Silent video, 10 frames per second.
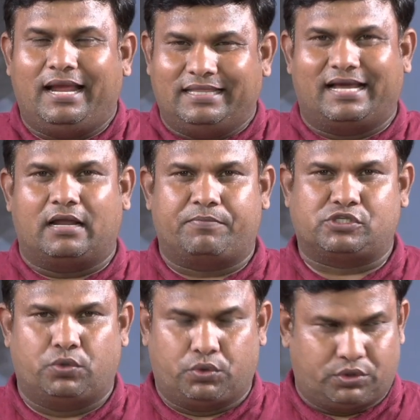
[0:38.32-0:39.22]
ఇది
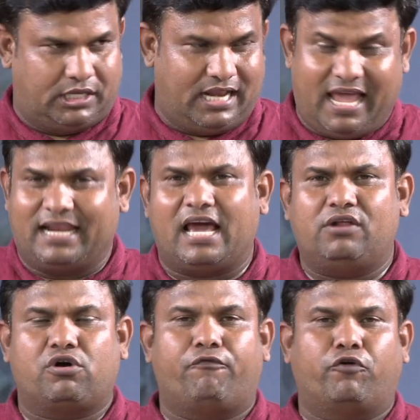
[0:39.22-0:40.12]
కనిపిస్తూ ఉంటుంది నా వెనకాల
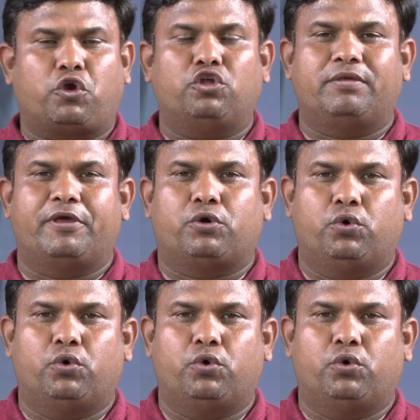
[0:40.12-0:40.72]
ఒక ఫోటో ఉంది మీకు